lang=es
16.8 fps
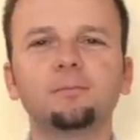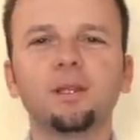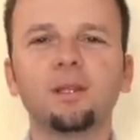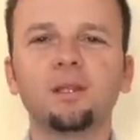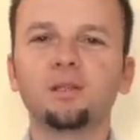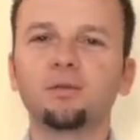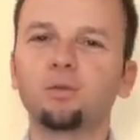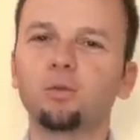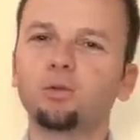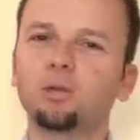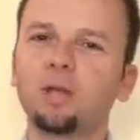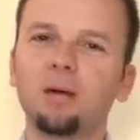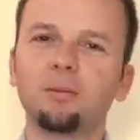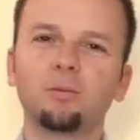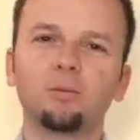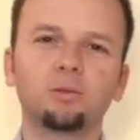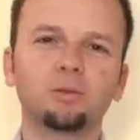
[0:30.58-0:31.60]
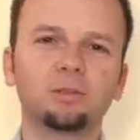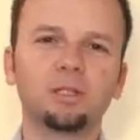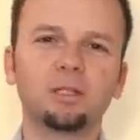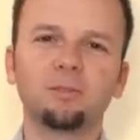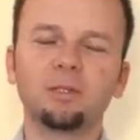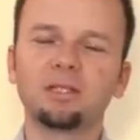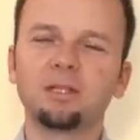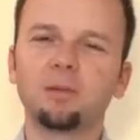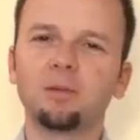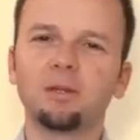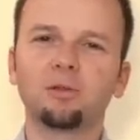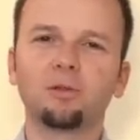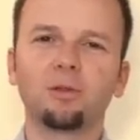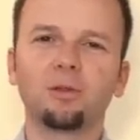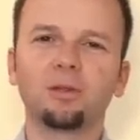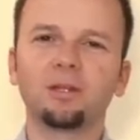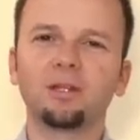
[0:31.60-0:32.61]
y disfrutamos del
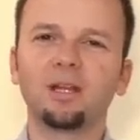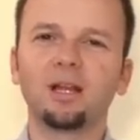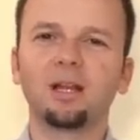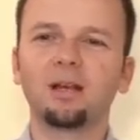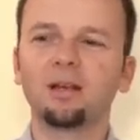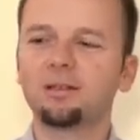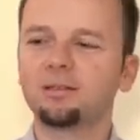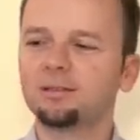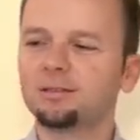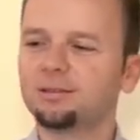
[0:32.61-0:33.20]
pensamiento central,